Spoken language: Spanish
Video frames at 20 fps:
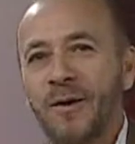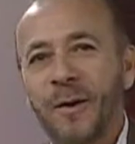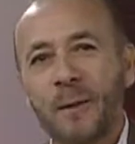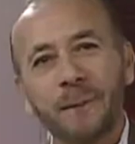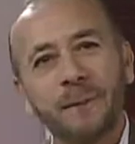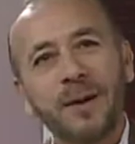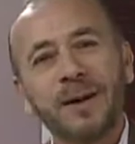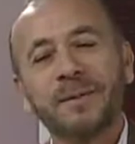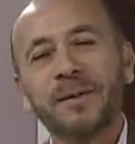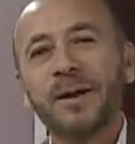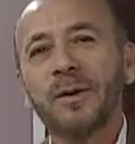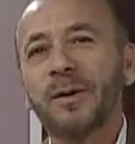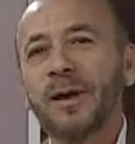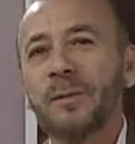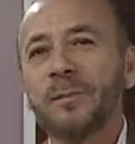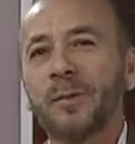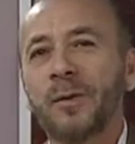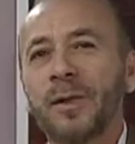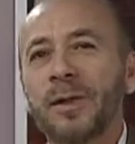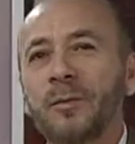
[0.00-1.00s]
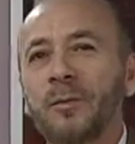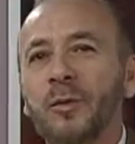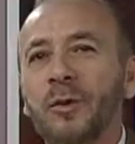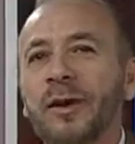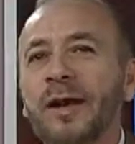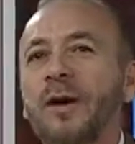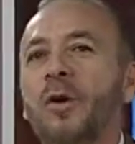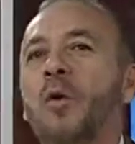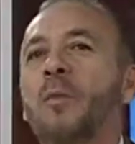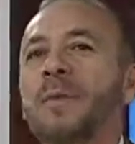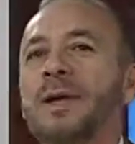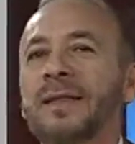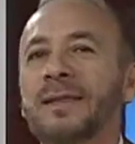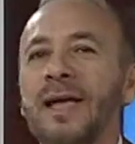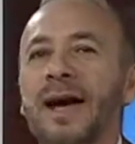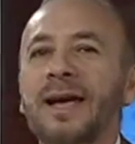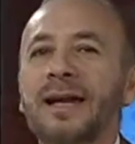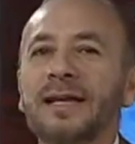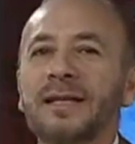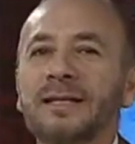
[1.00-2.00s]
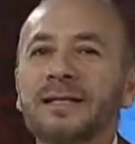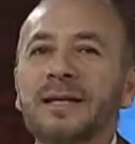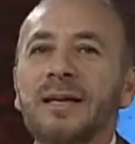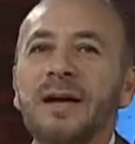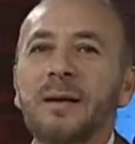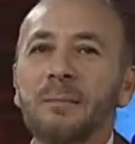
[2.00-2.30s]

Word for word: lo primero que podemos recomendar es